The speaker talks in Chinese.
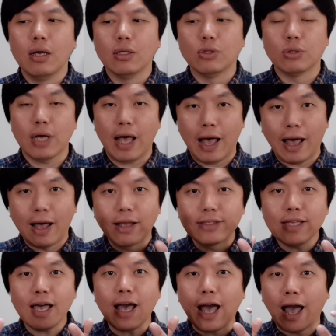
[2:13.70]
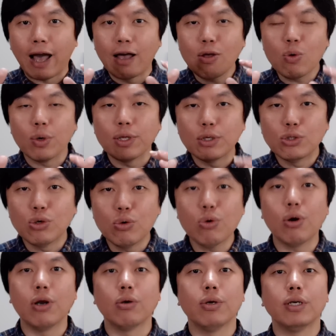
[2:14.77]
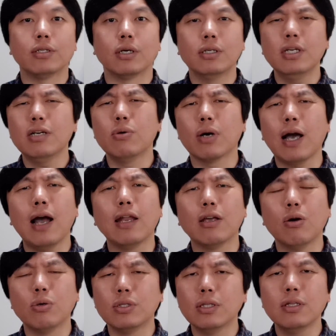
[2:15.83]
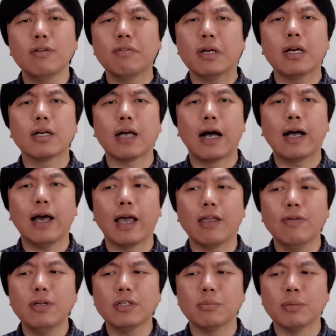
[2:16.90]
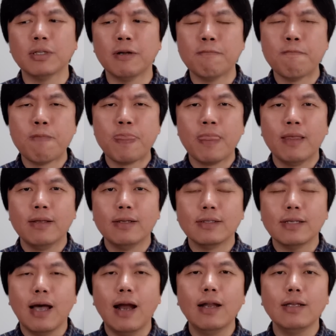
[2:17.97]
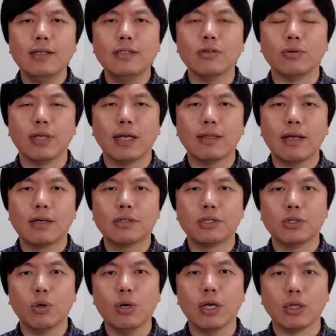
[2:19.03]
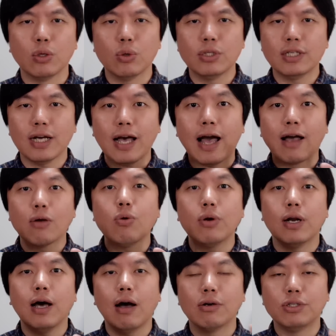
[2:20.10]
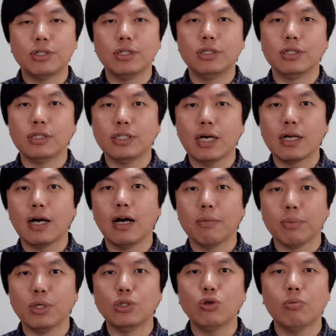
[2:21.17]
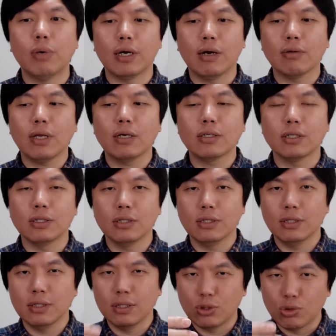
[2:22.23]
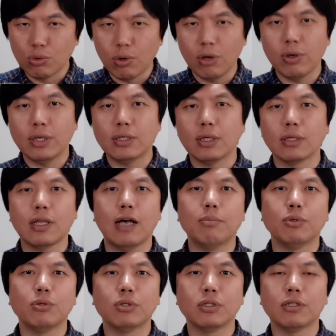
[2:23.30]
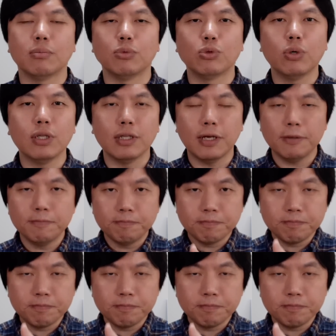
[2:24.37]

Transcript: 就是韩在韩国的中国留学生，这个我看了以后真的非常感慨，因为什么呢？在二零一九年，当时有很多这个韩国人哈支持香港民众嘛，然后当时的中国留学生他们就是怎么做的呢？